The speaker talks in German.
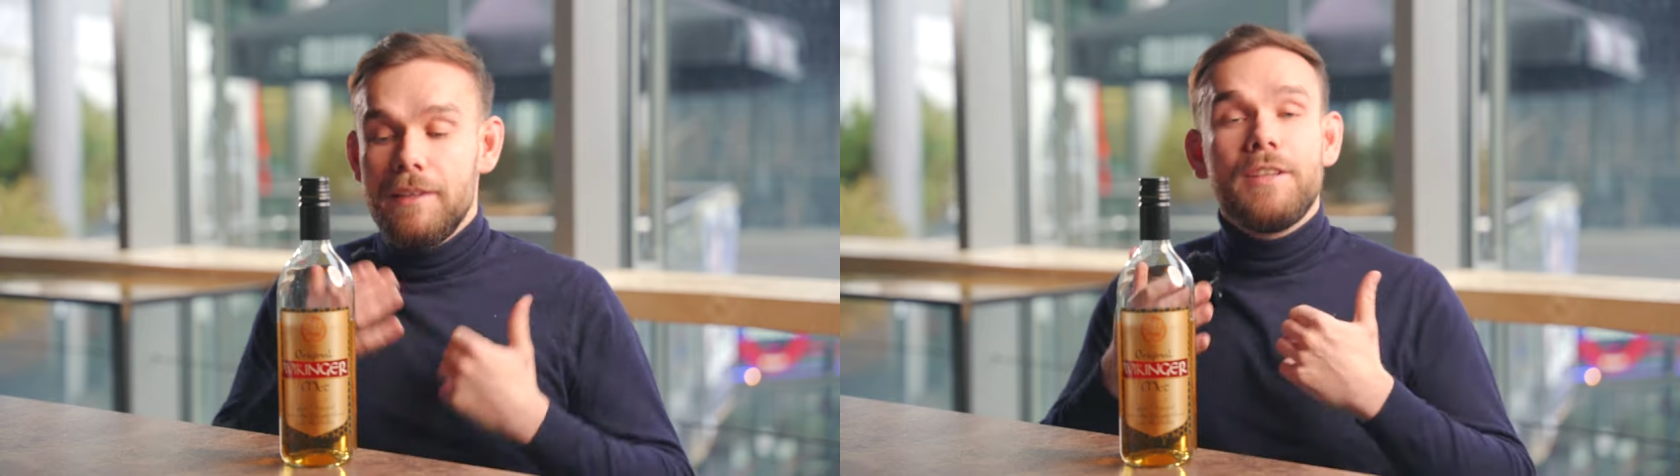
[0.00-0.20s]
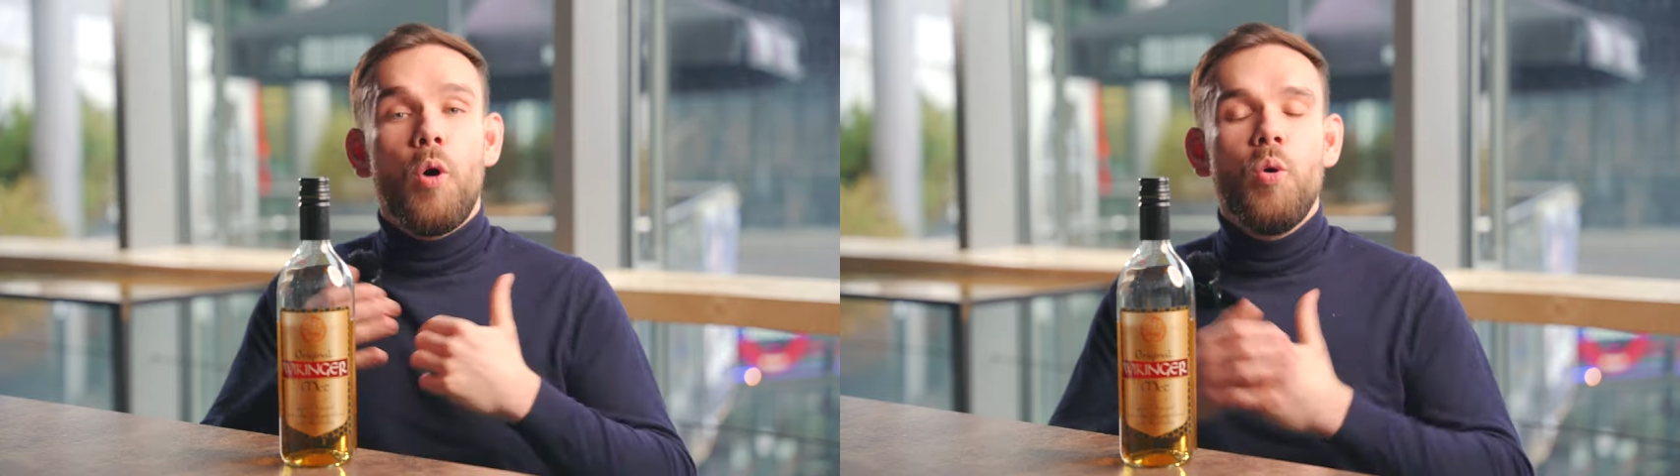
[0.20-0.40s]

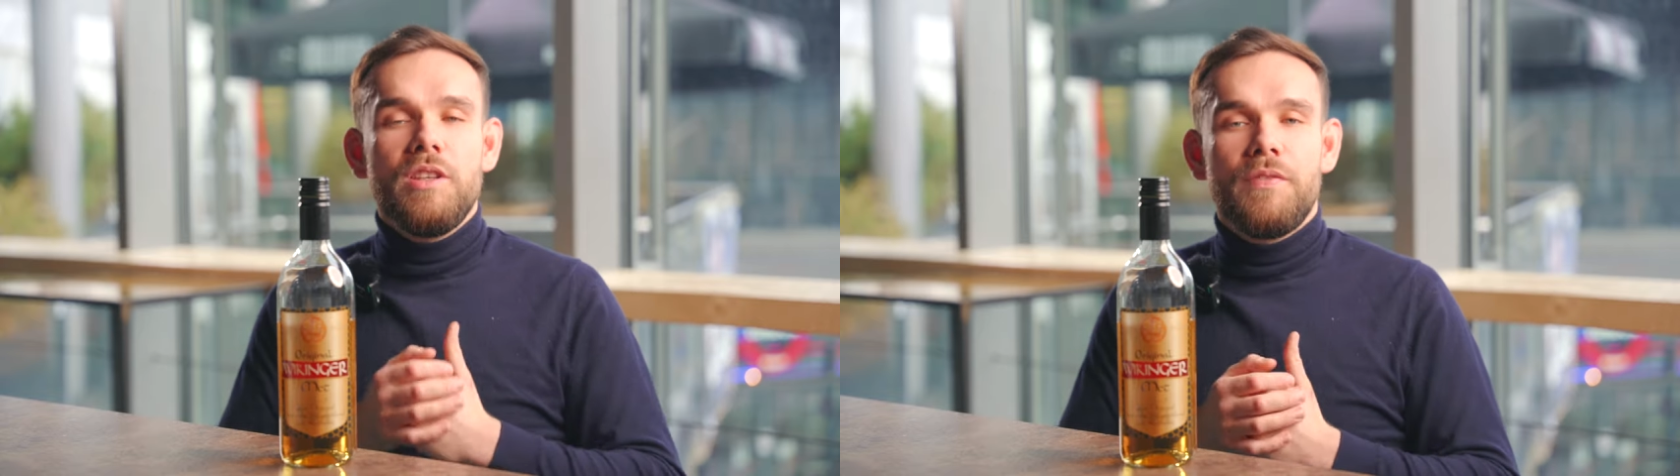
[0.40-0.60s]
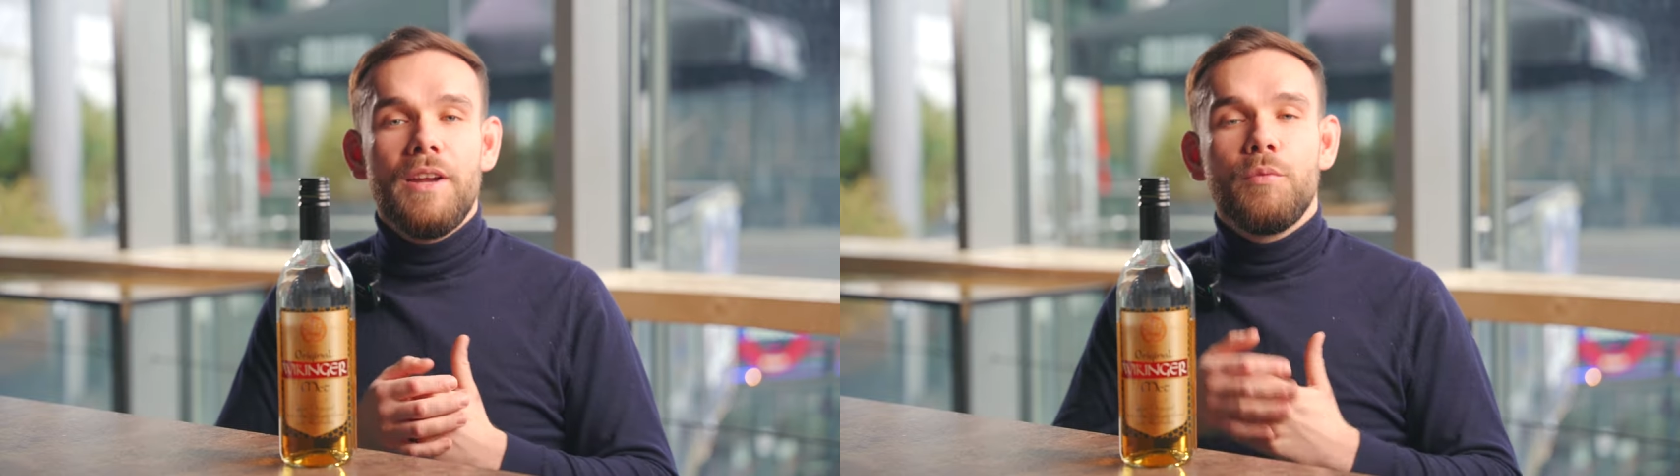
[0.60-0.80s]
Dieser
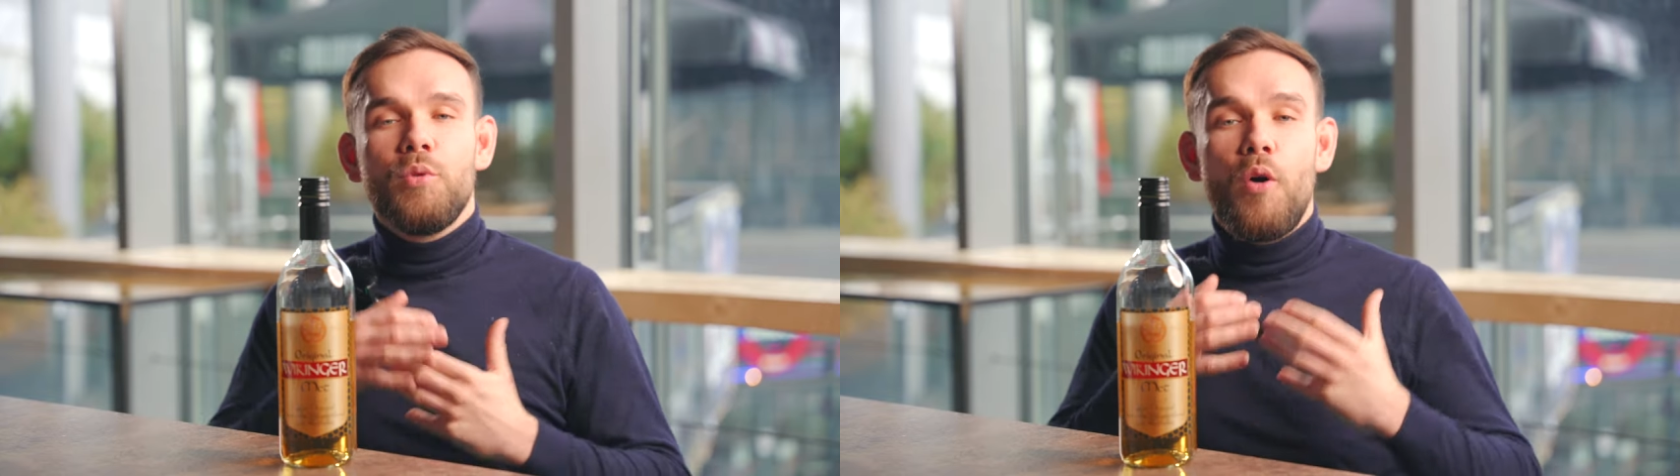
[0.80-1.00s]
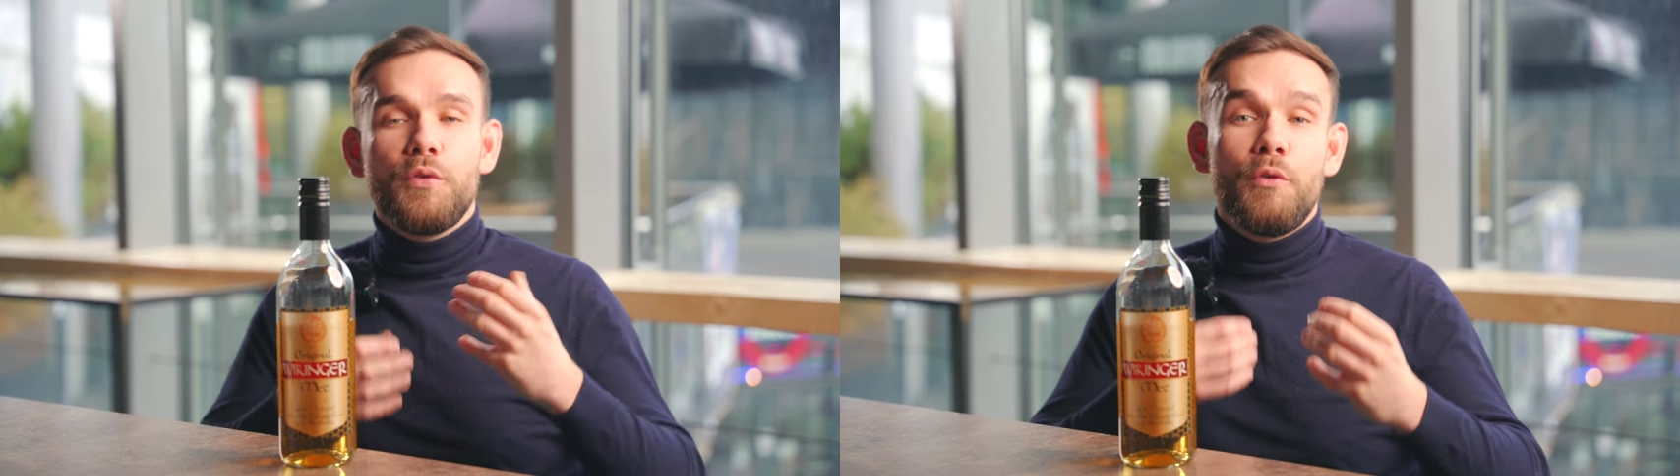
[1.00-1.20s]
Honigwein
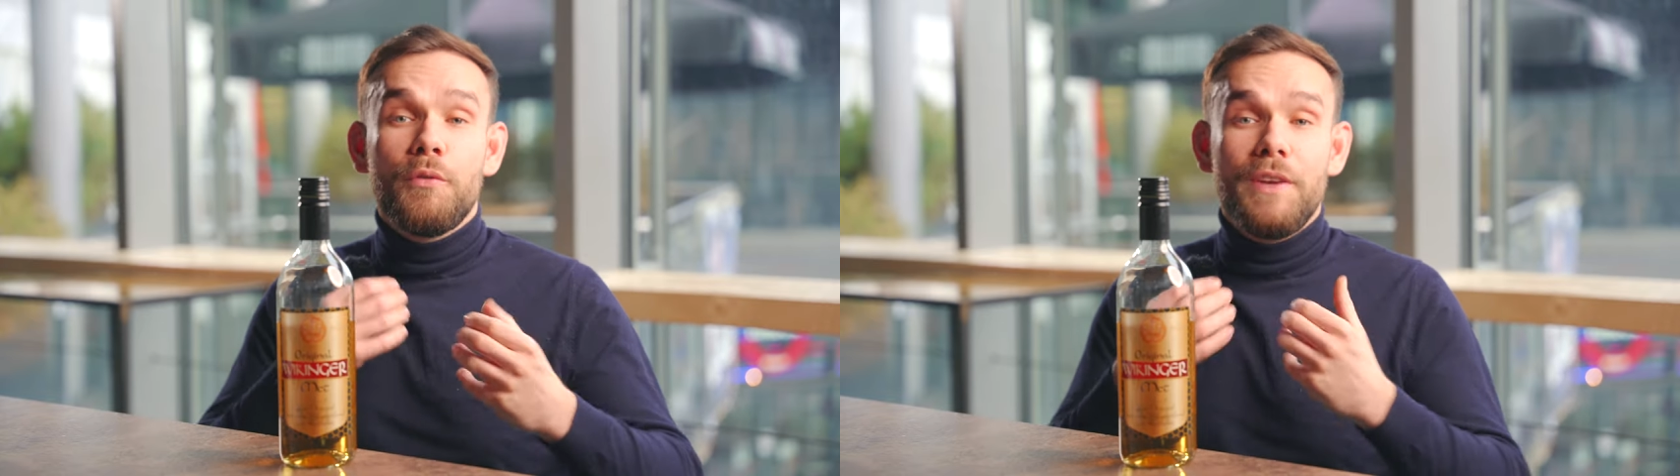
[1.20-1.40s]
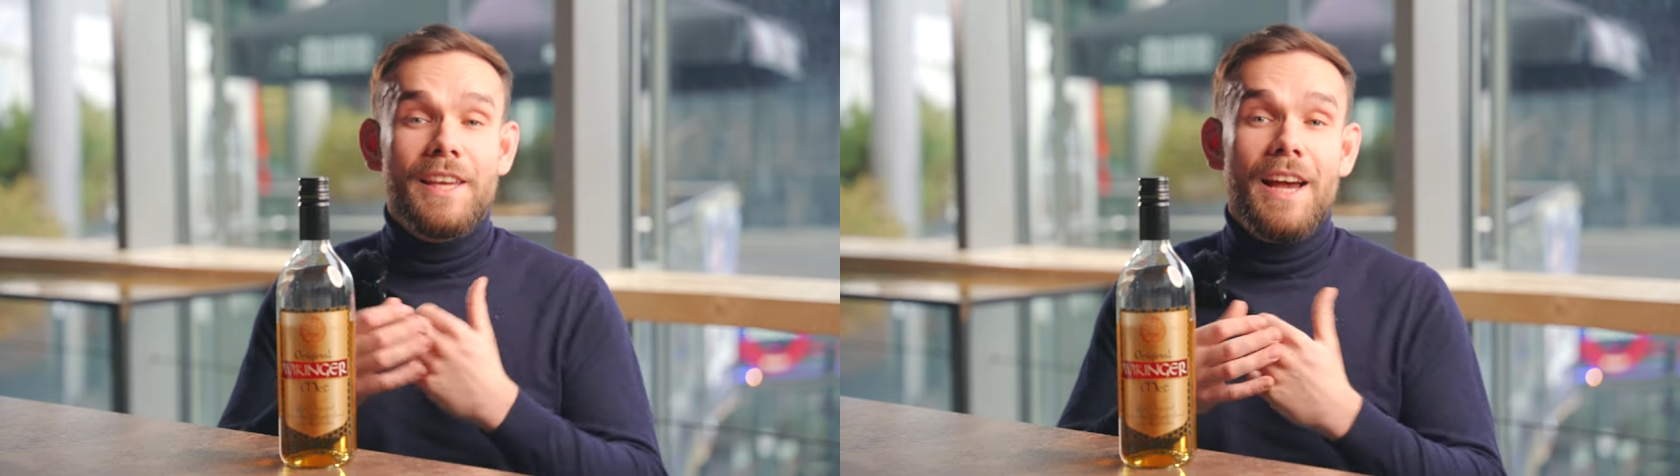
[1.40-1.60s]
wurde oft
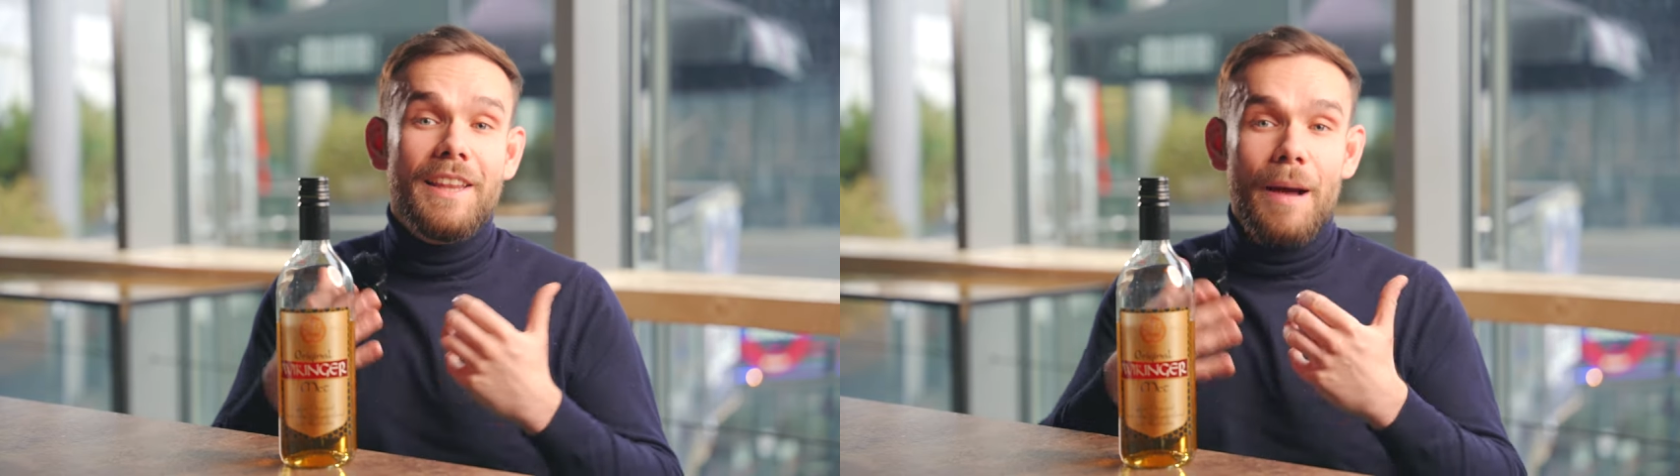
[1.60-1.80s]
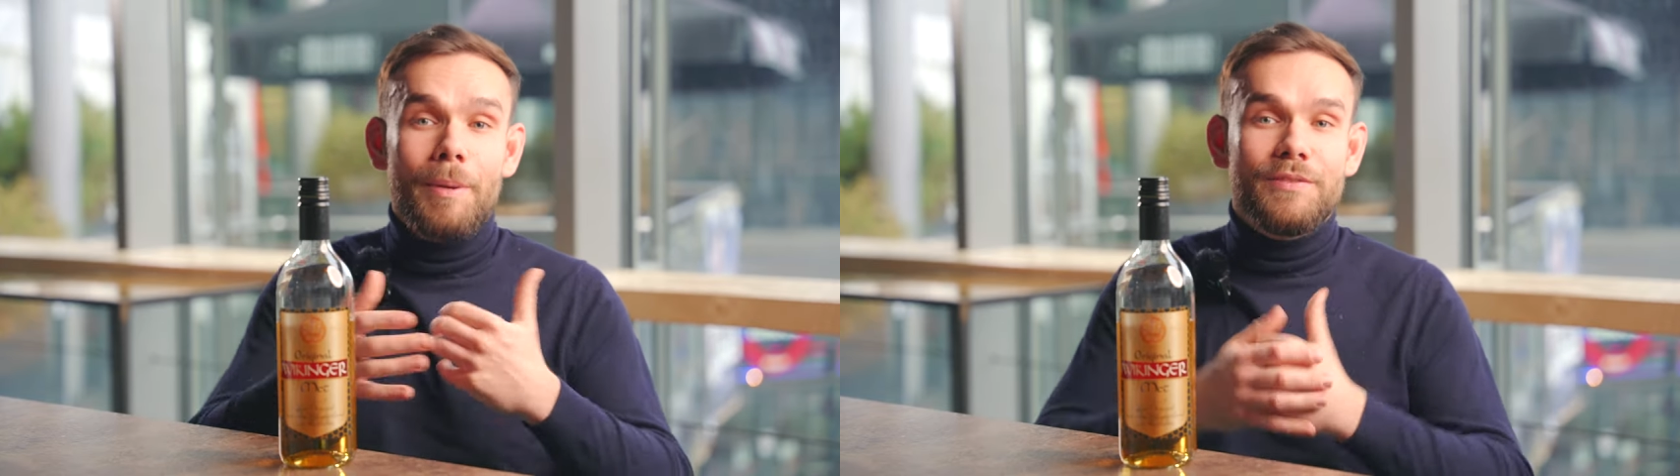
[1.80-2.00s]
von
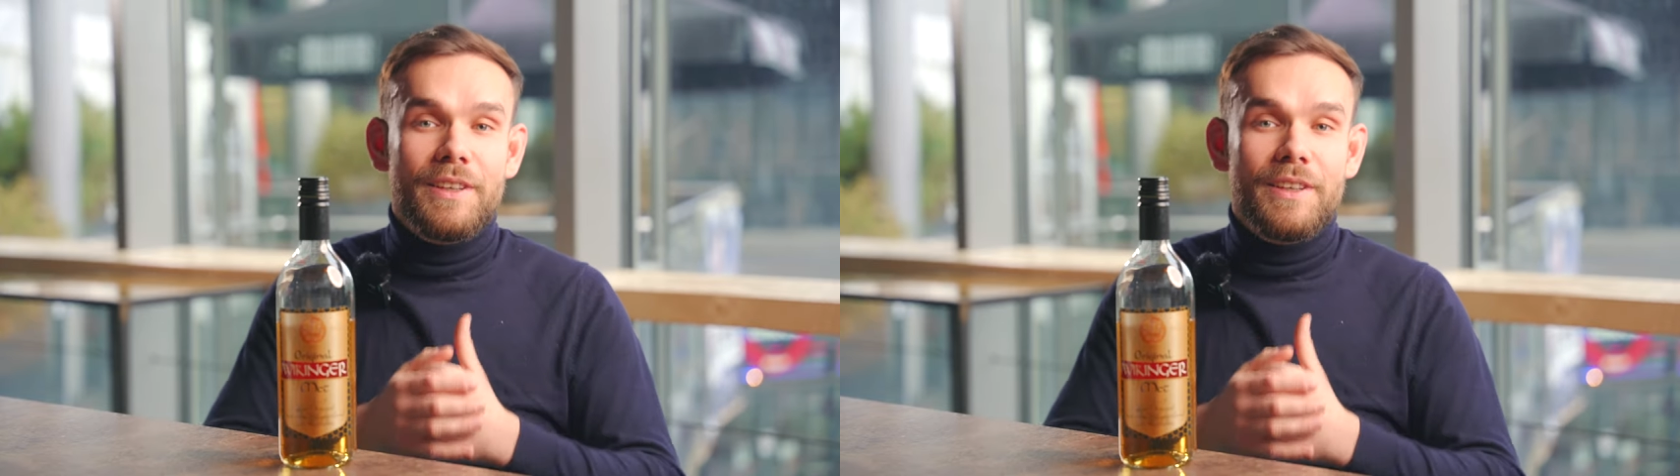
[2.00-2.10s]
Wikingern damals